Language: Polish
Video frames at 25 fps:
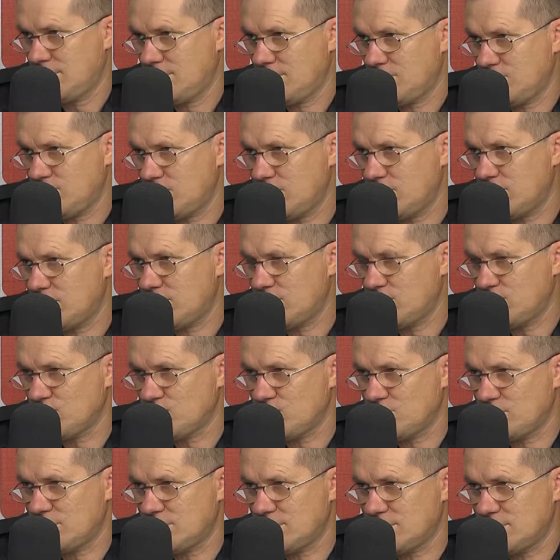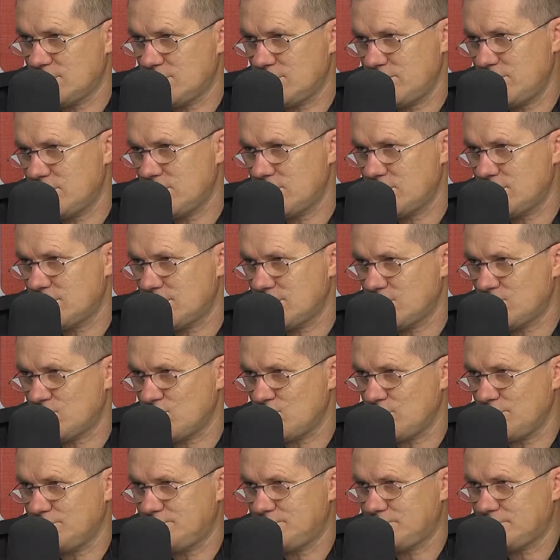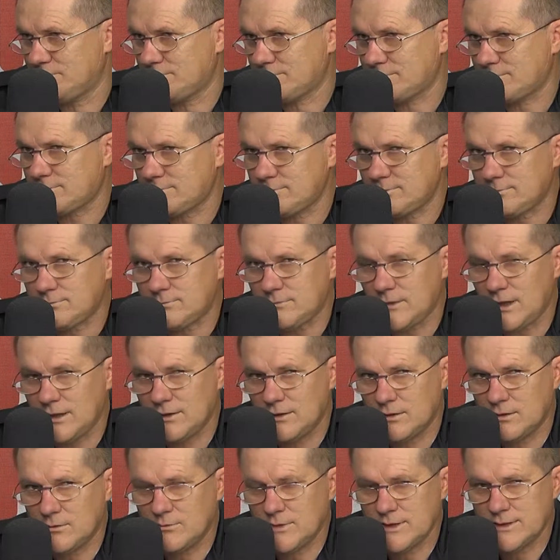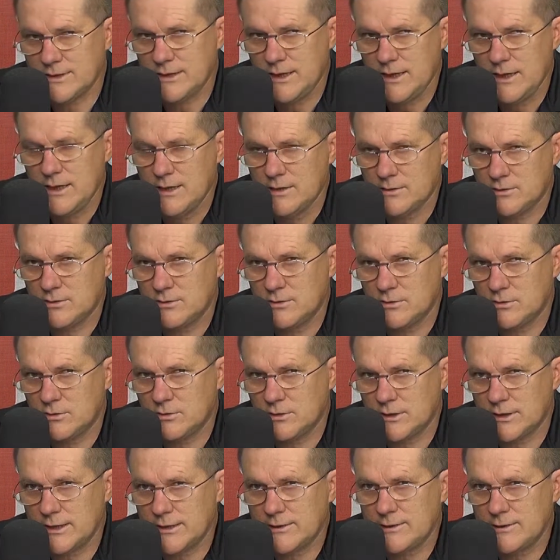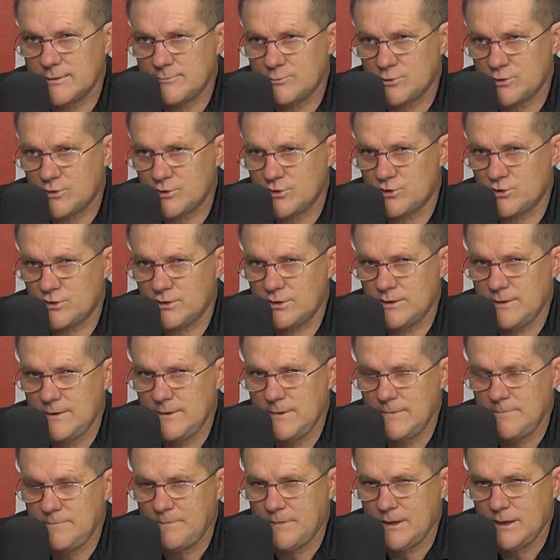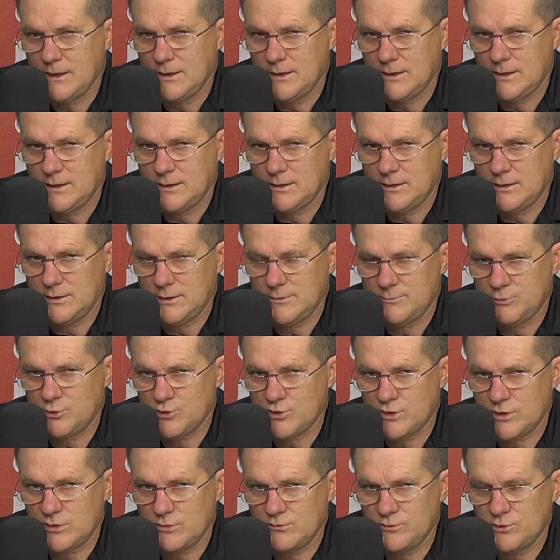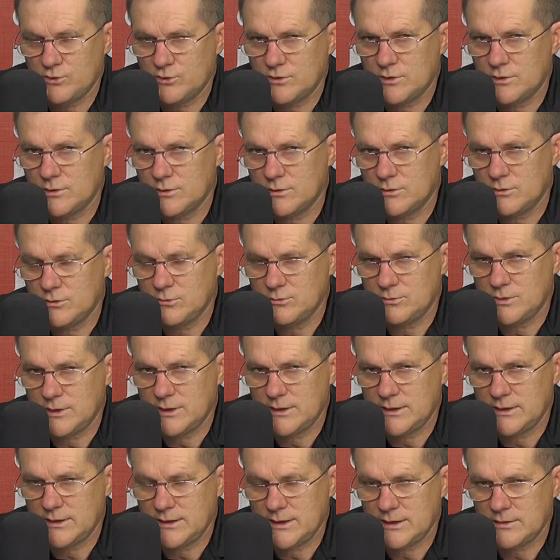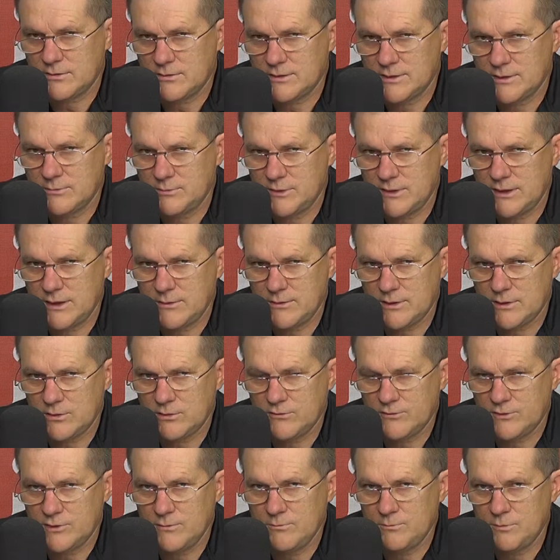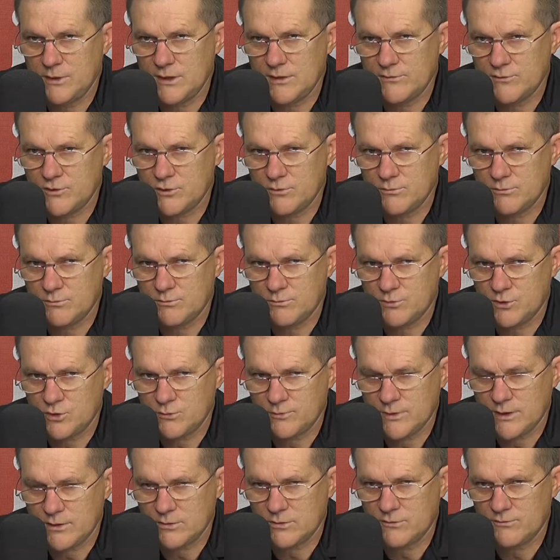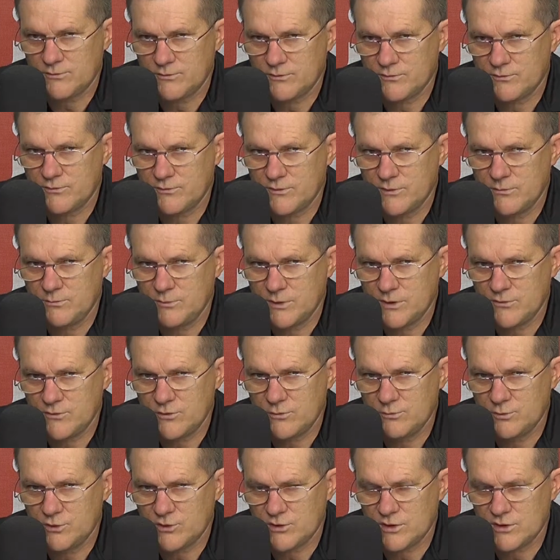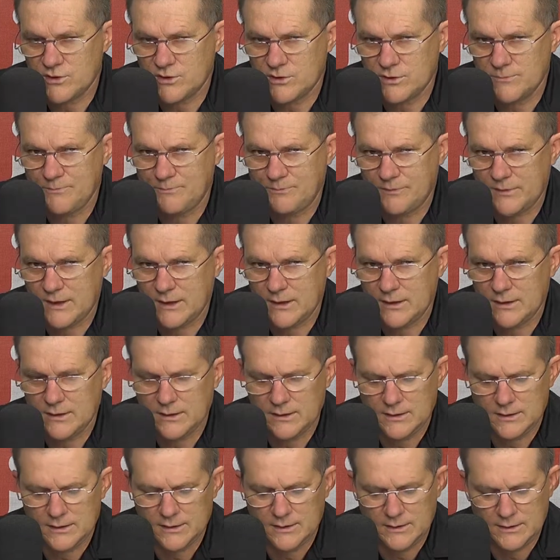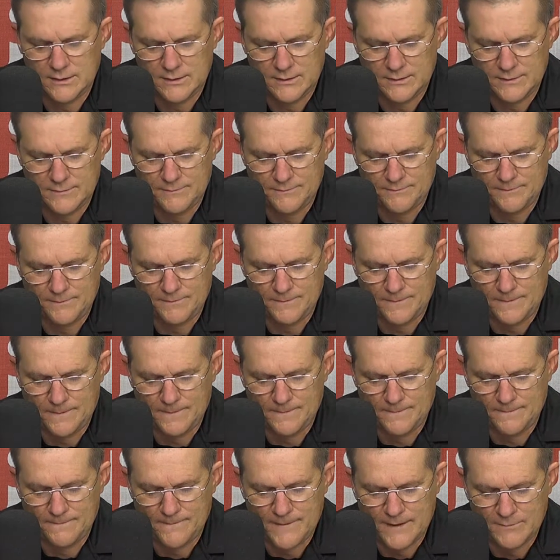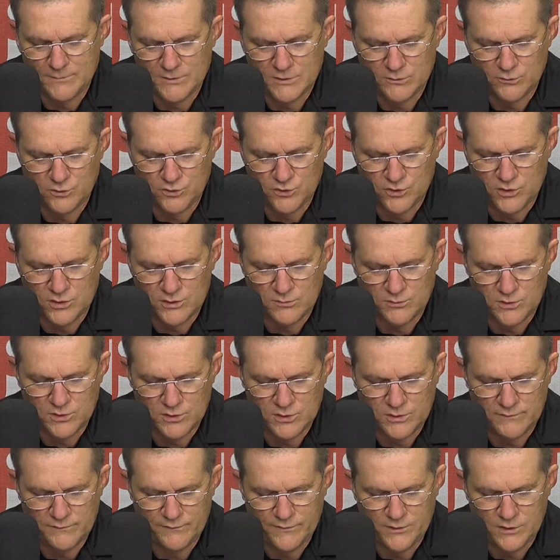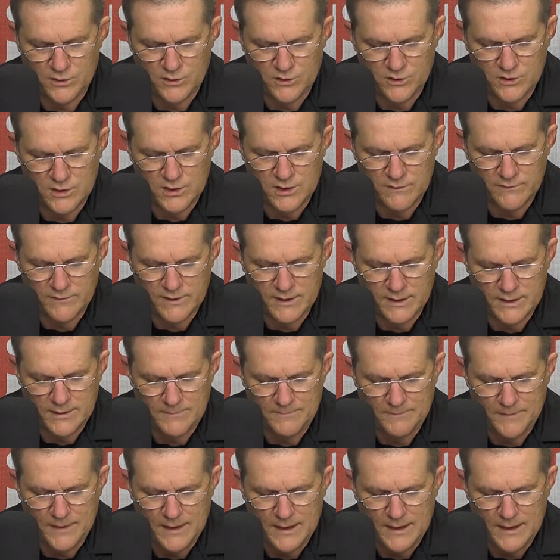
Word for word: coś takiego może się zdarzyć, więc się zdarzyło. Natomiast co do konkretnych przyczyn e, tych pożarów, o które tu pani redaktor zapytała, to w tym pierwszym przypadku, w tym pierwszym pożarze mm, e, nam zgłoszonym, czyli w Koziniewie,